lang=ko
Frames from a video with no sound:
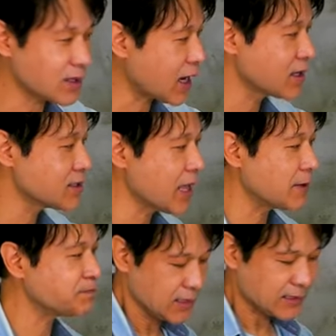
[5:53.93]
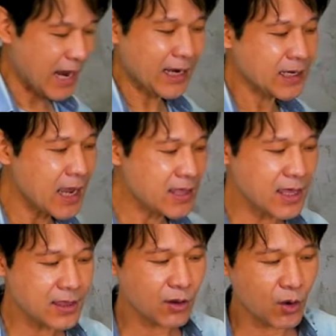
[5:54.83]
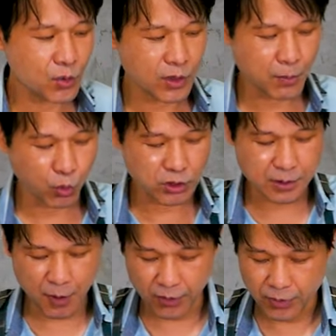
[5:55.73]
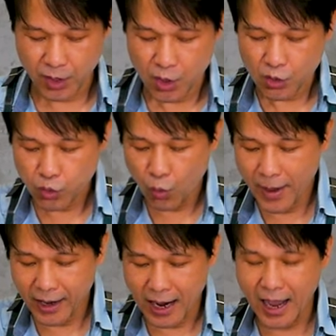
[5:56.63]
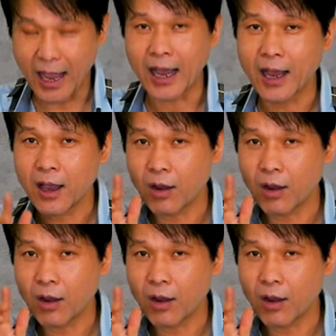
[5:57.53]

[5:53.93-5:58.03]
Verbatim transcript: 딱 할 때 자켓에서 이렇게 보시면 토매가